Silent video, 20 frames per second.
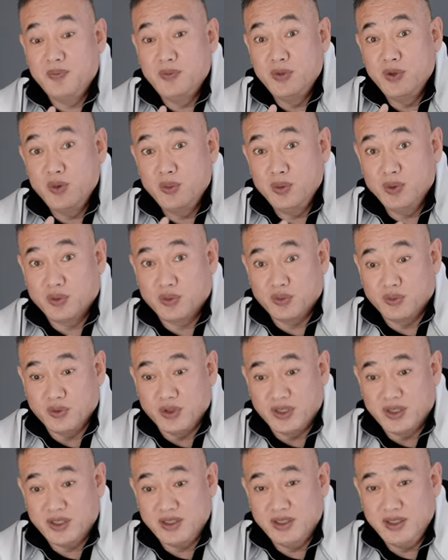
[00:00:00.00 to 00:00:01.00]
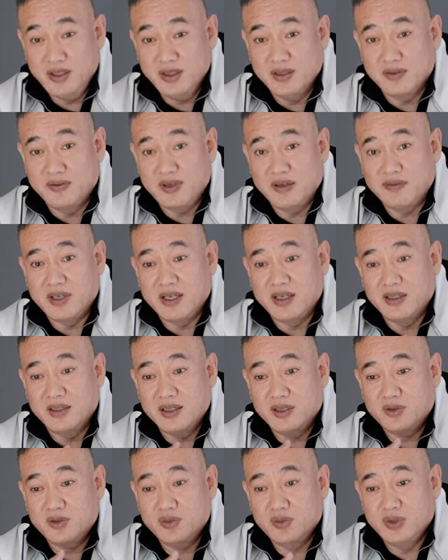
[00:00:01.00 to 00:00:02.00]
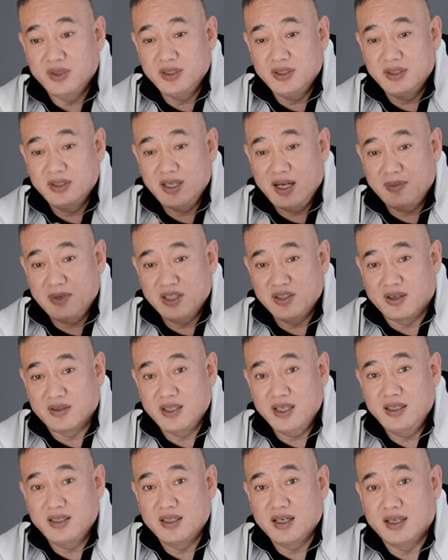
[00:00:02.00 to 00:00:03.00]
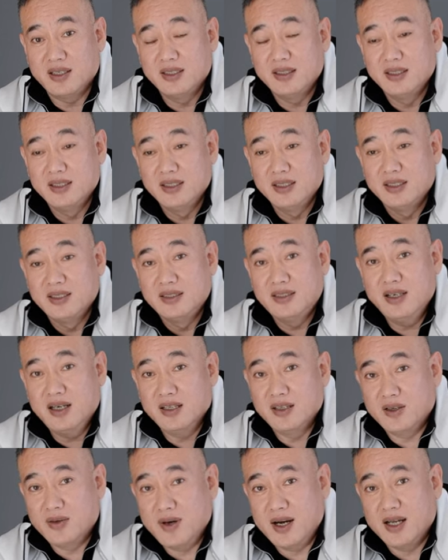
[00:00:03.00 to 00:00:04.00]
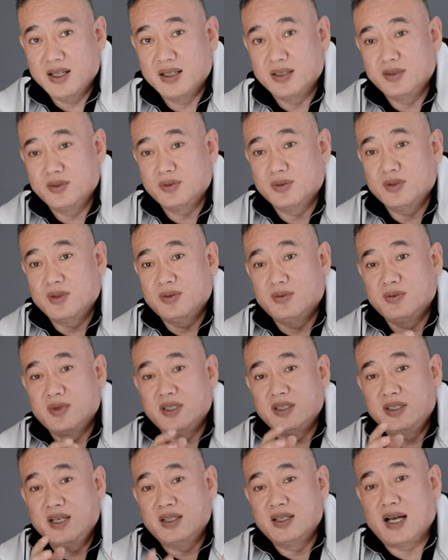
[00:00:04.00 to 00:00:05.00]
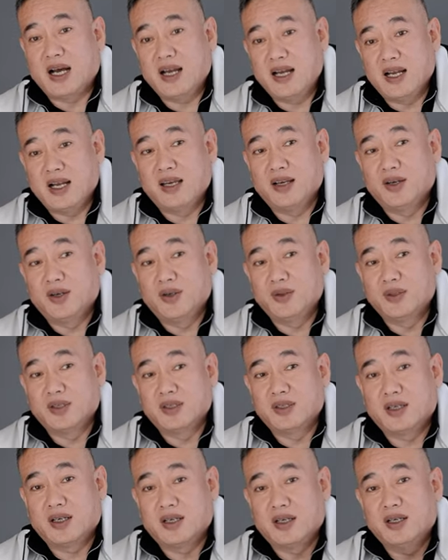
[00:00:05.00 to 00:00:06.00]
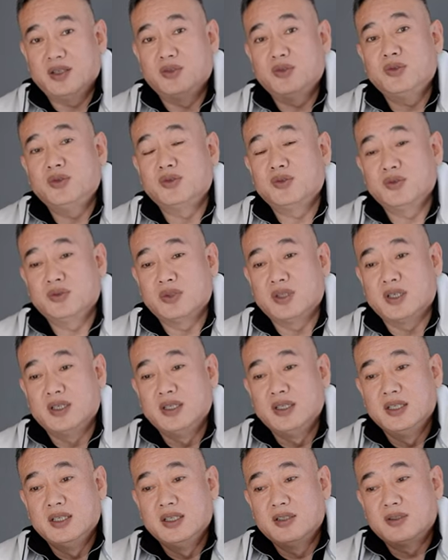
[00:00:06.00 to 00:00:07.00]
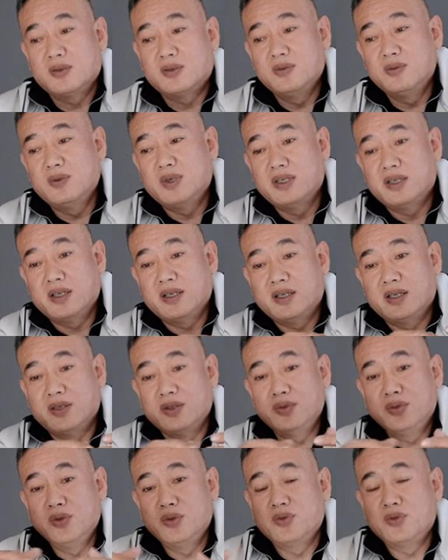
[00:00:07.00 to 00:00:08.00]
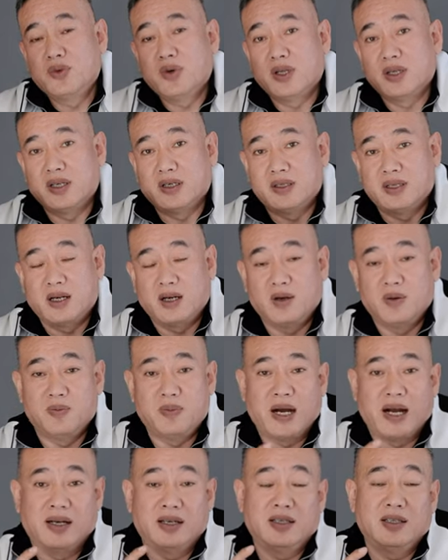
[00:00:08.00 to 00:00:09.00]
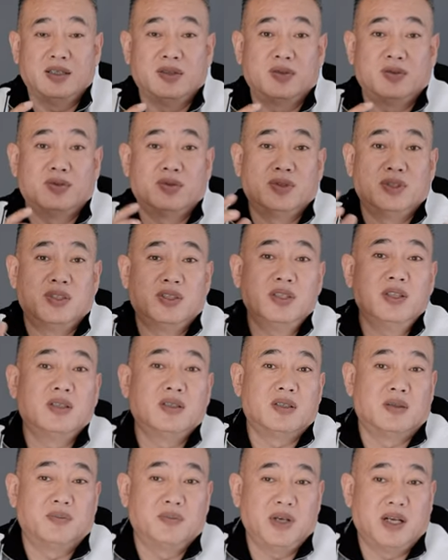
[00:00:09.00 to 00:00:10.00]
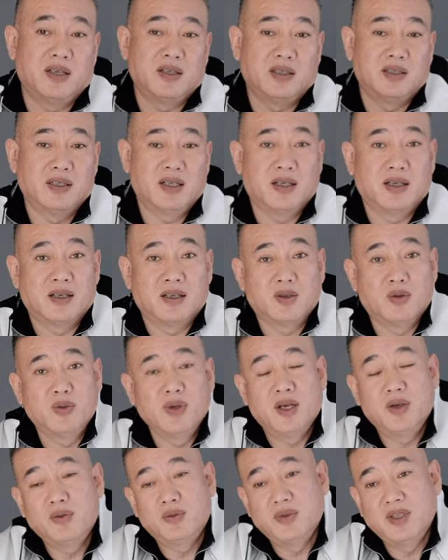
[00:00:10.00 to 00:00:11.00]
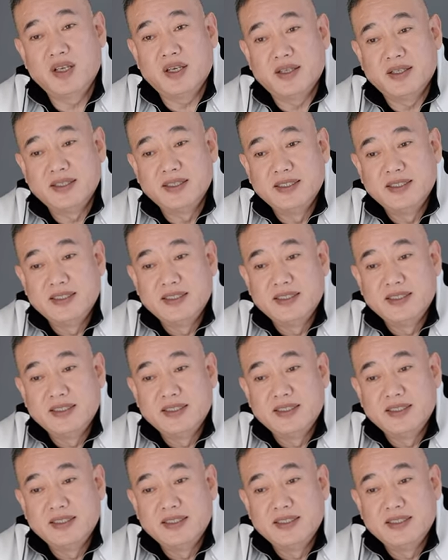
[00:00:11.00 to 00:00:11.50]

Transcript: 又不属于市政的范围，它属于下面小镇上。这样的话呢，就说我一旦拿下来以后呢，它可以迅速的通过这个运作呢，然后把这个土地性质变成这个工业用地。